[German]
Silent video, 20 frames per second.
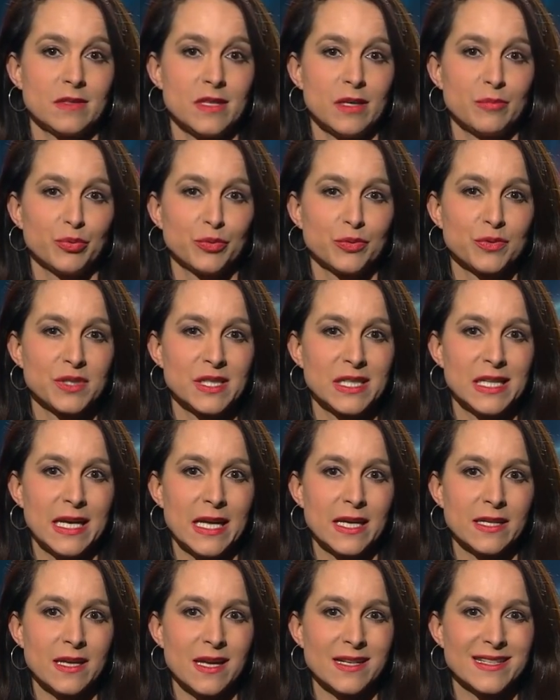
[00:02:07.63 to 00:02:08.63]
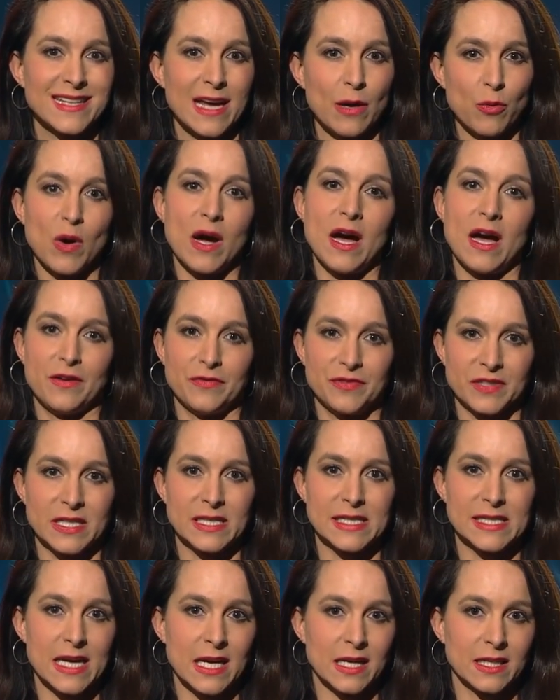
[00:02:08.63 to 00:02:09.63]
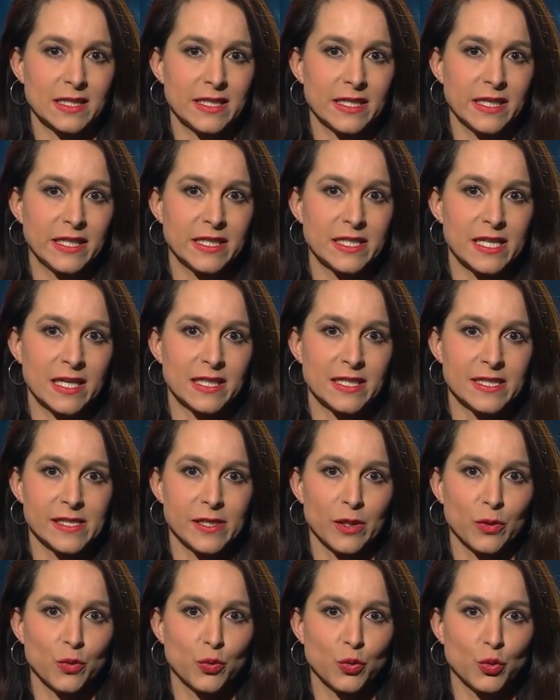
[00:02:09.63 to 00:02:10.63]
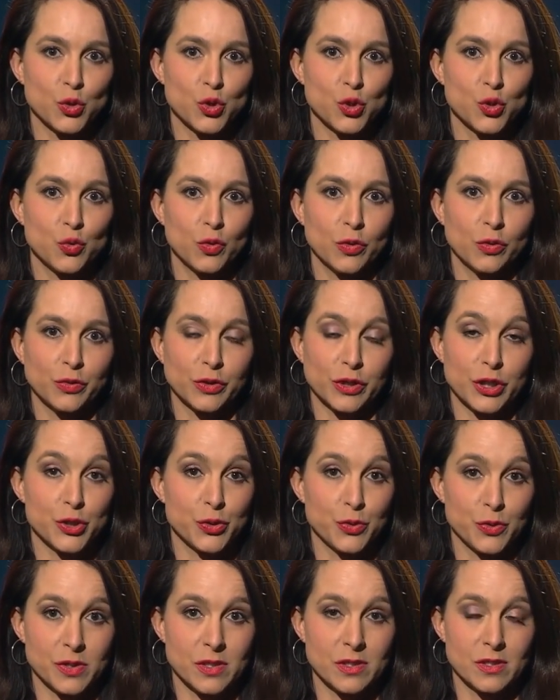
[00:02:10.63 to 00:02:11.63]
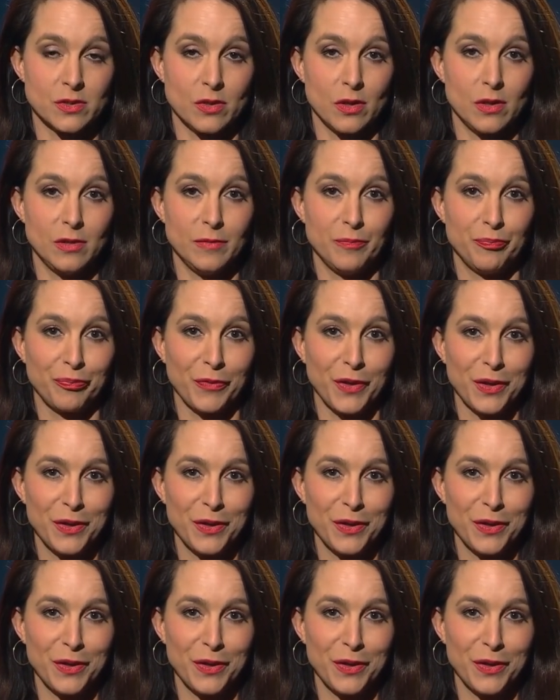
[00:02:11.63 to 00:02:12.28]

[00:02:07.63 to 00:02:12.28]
der Bund die Länder dauerhaft in Sachen Digitalisierung und Schule unterstützen soll.